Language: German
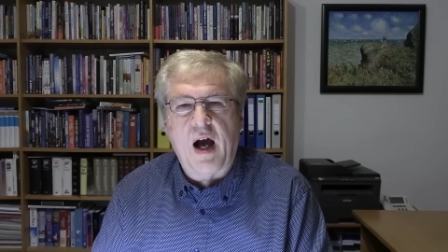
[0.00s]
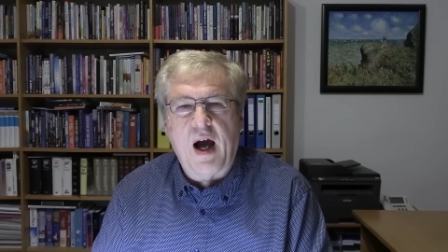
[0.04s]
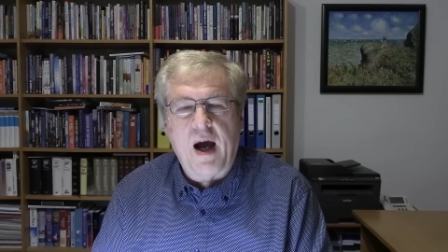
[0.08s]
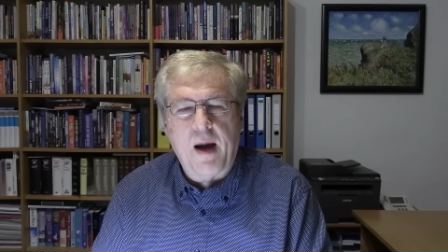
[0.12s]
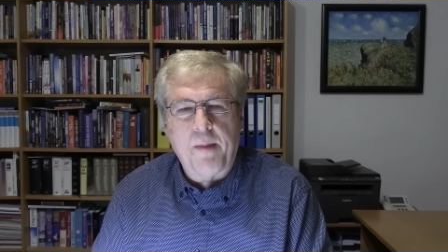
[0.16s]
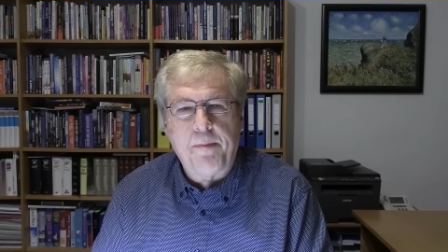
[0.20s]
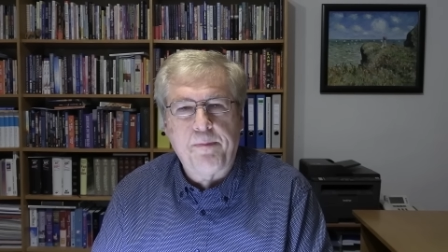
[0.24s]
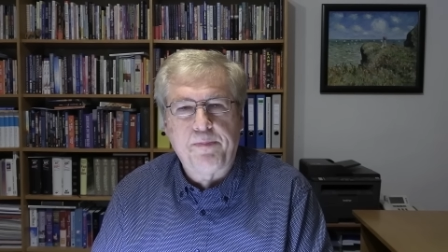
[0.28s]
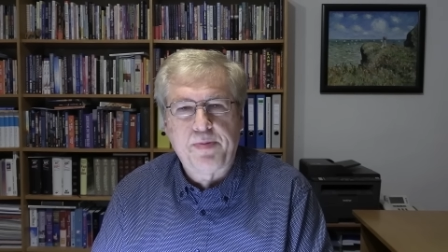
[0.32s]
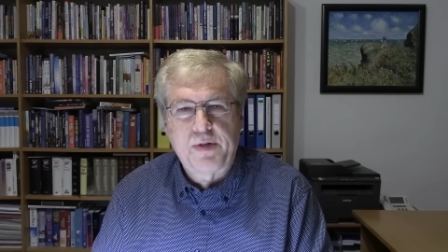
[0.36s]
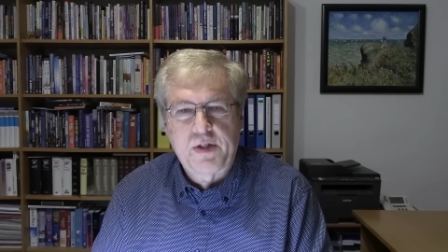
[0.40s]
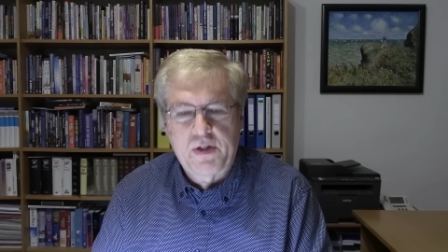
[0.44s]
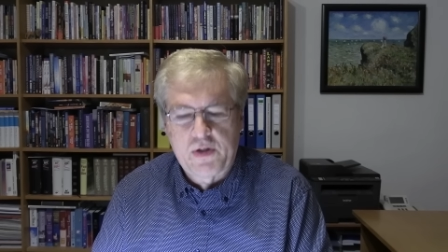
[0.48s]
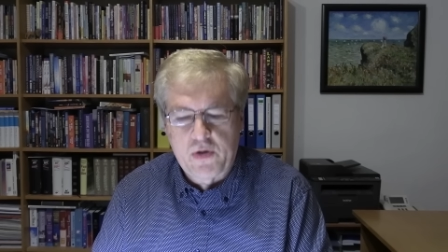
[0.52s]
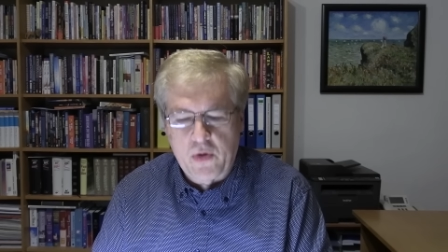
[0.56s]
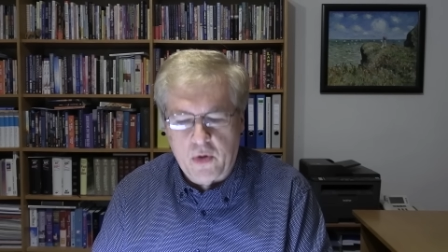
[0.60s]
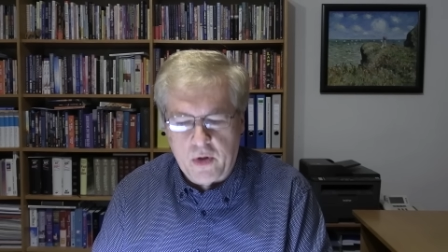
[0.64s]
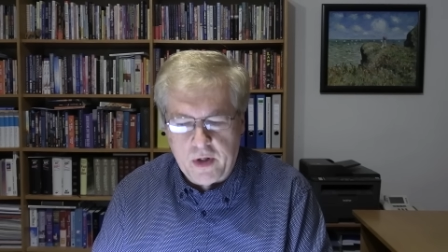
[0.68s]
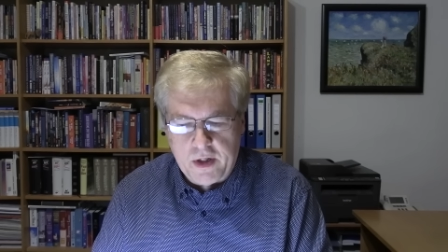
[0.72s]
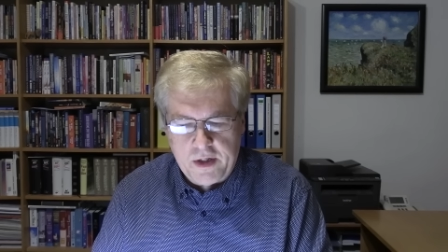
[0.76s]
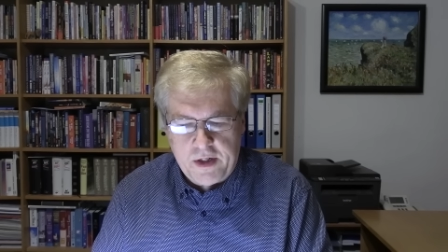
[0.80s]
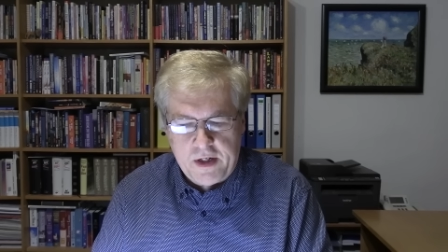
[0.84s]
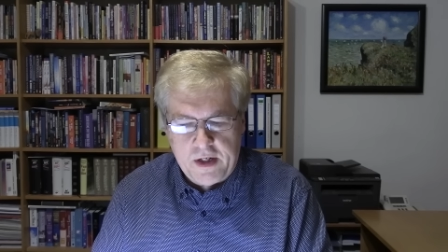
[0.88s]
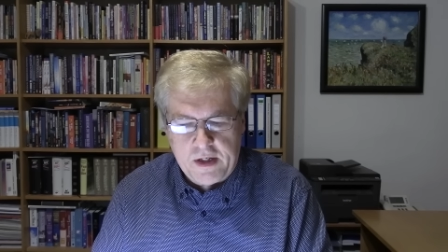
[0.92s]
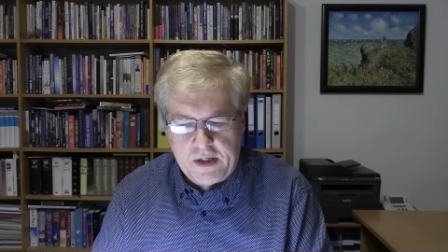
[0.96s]

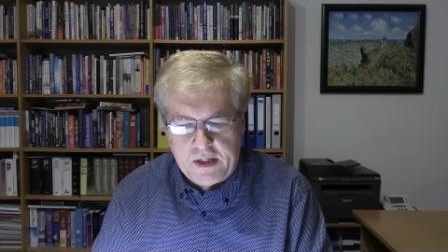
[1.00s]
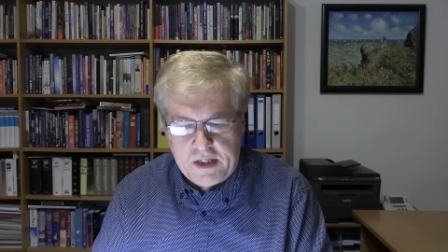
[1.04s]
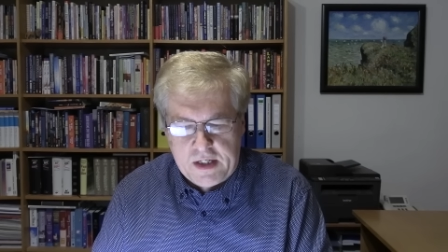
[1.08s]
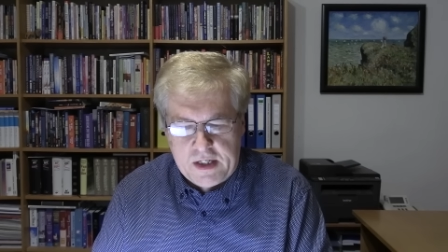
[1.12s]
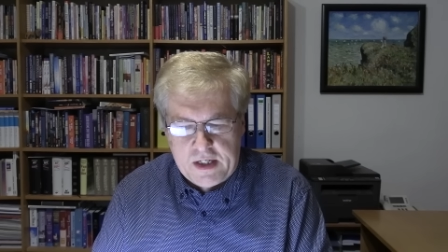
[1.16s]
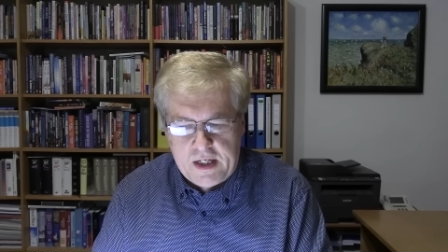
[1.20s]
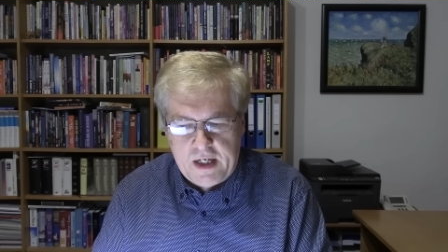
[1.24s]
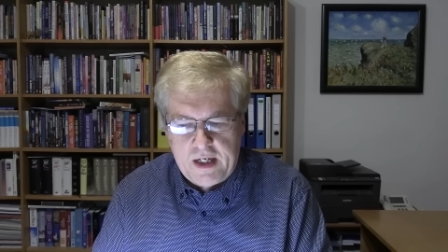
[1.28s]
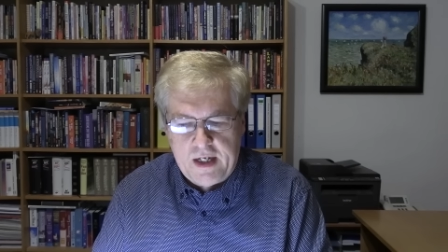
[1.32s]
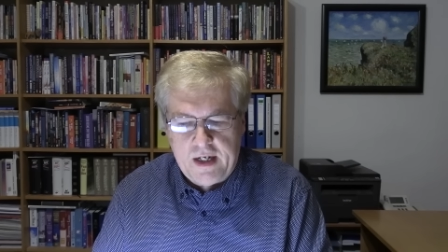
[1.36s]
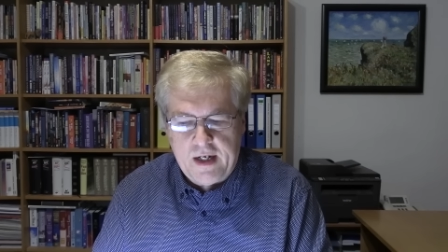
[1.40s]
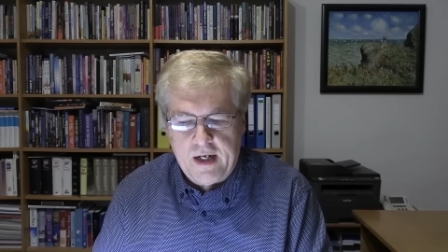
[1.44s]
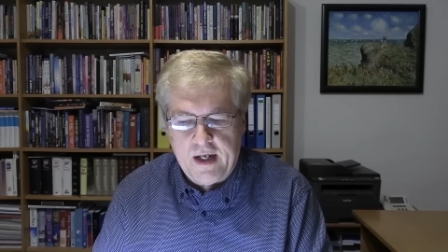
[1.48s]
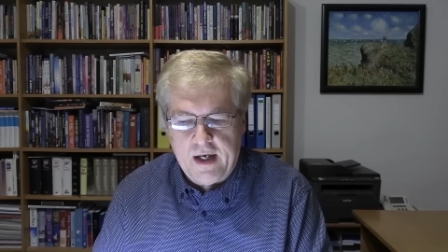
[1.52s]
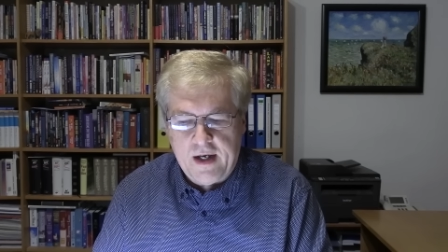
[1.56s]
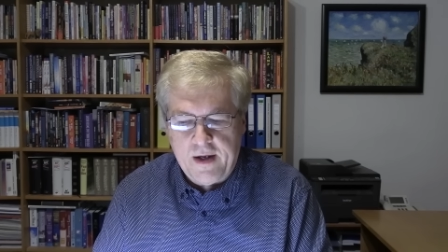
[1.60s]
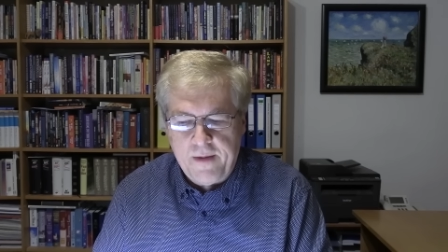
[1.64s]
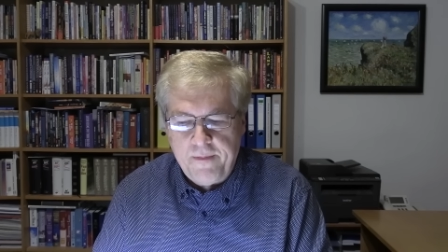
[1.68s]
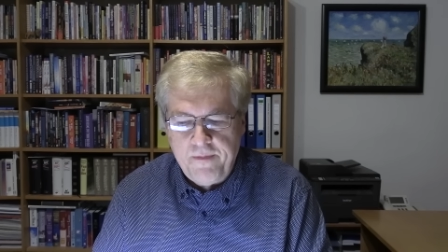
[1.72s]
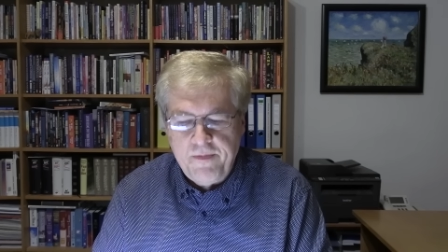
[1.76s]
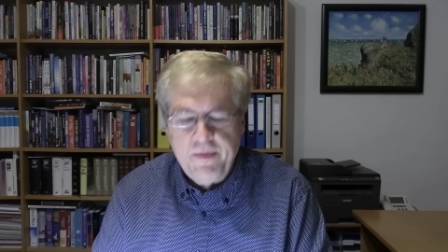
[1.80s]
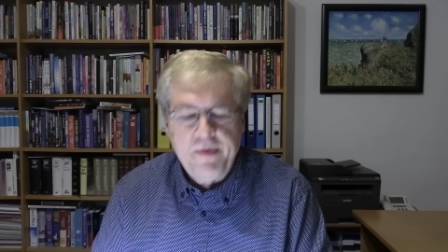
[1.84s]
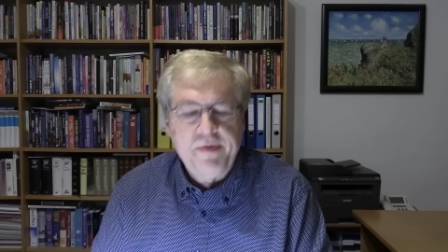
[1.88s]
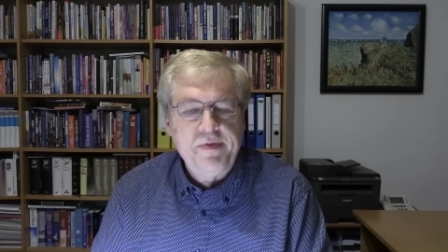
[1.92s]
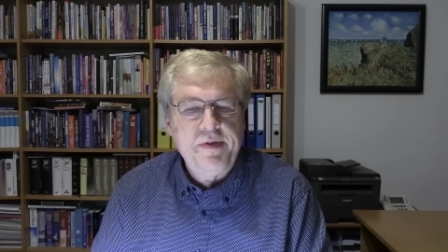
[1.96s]
absurde
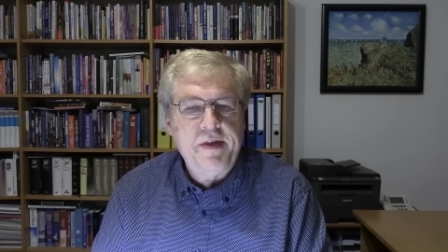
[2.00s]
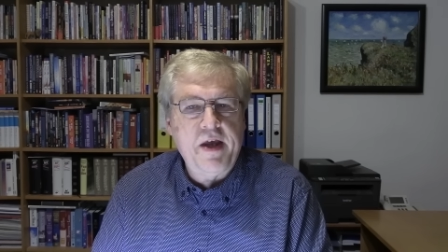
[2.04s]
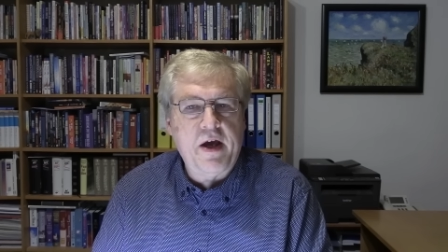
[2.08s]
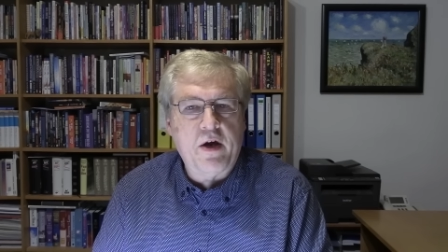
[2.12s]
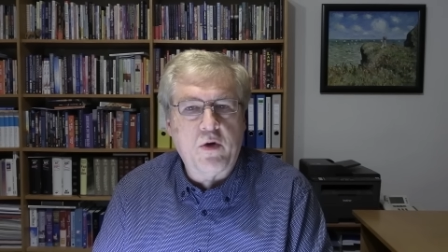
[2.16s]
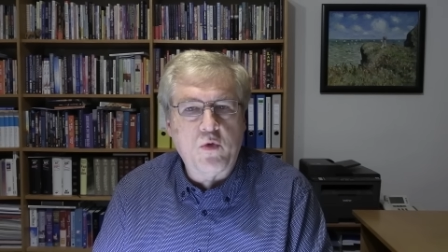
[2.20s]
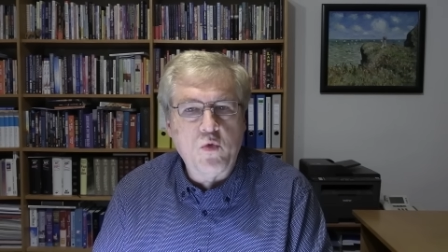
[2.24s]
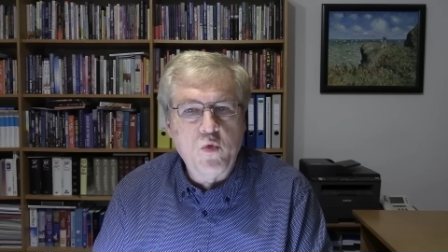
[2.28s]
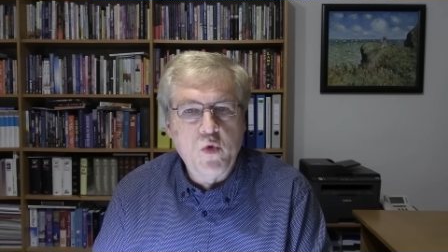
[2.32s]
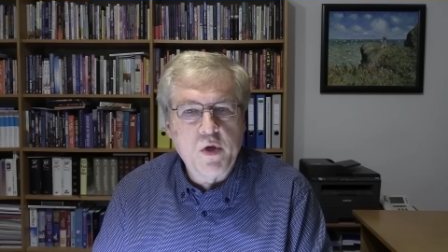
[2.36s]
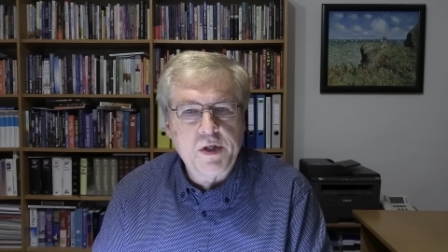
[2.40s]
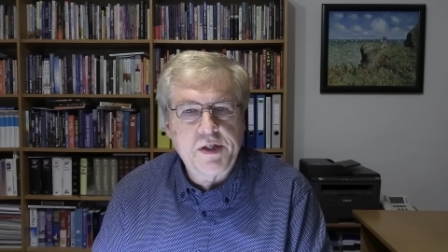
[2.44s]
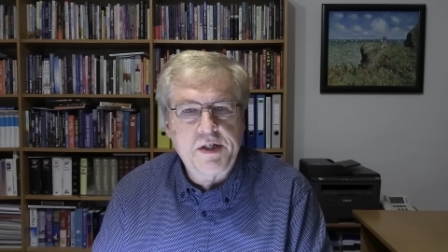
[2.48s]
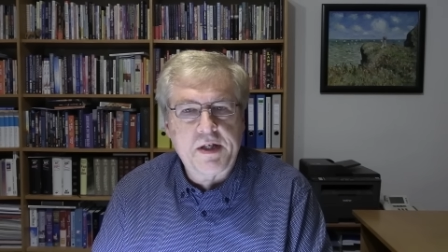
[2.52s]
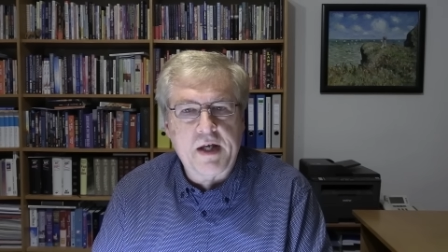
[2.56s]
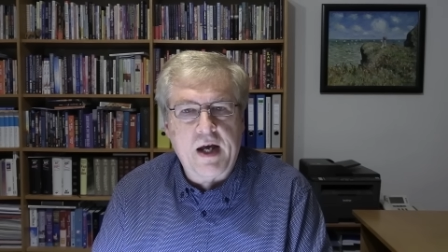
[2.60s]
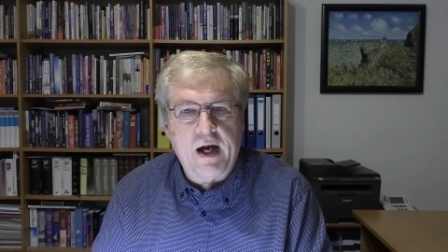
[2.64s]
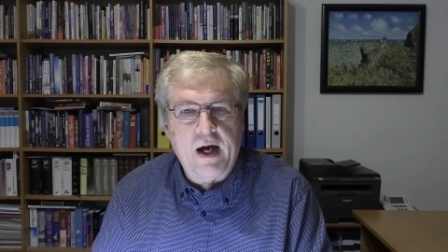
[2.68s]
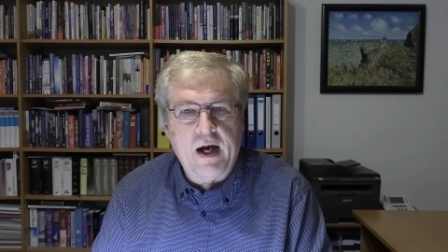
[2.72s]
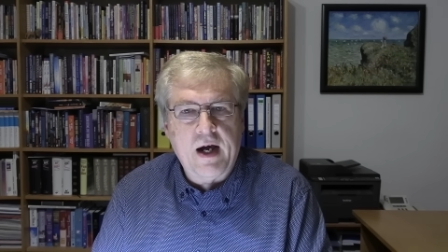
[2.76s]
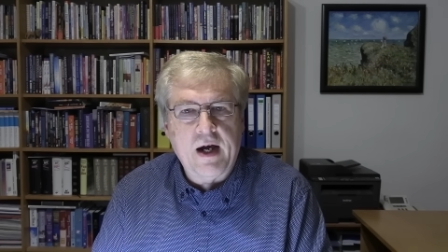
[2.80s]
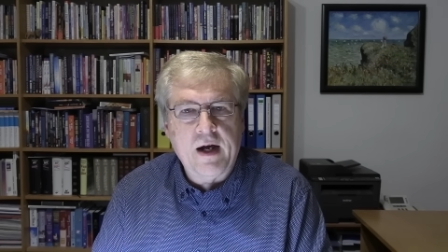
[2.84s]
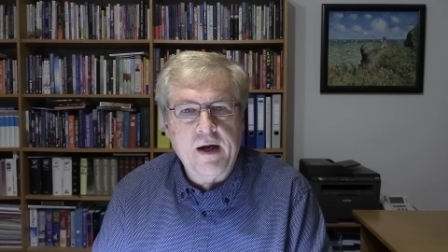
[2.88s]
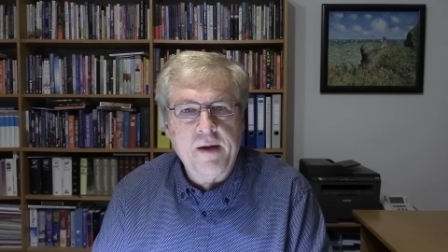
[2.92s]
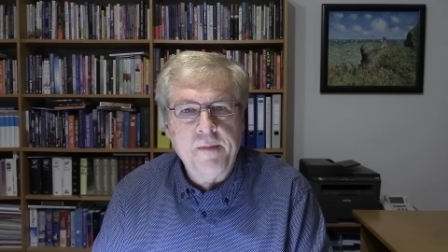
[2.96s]
Ziele der
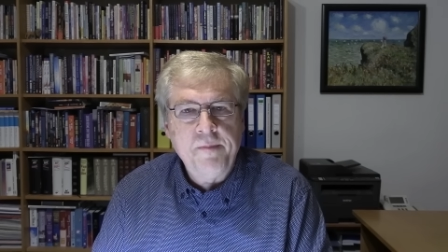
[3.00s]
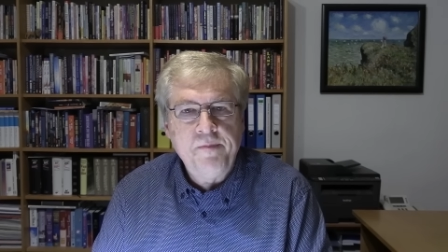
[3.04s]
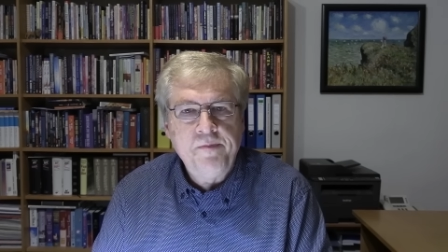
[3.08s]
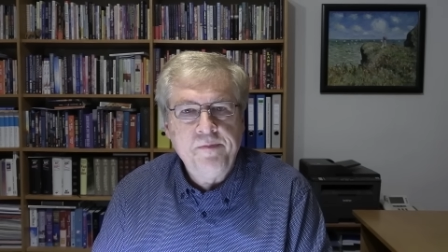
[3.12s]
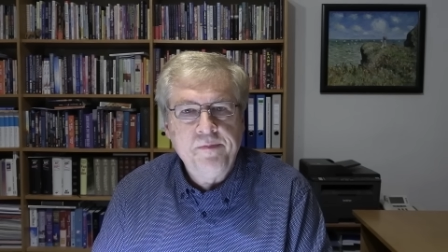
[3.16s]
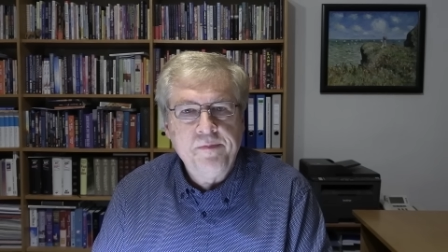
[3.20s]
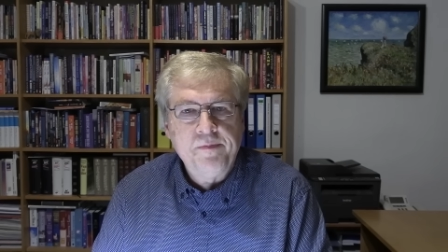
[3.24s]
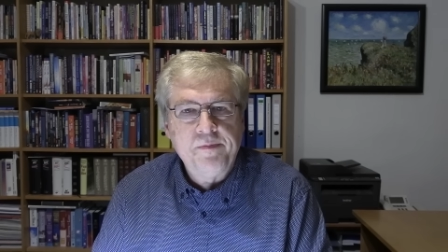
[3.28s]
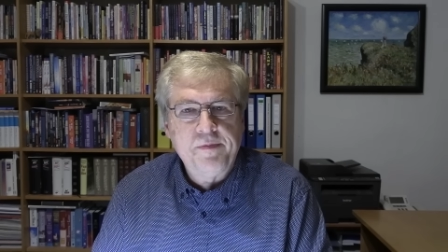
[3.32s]
USA,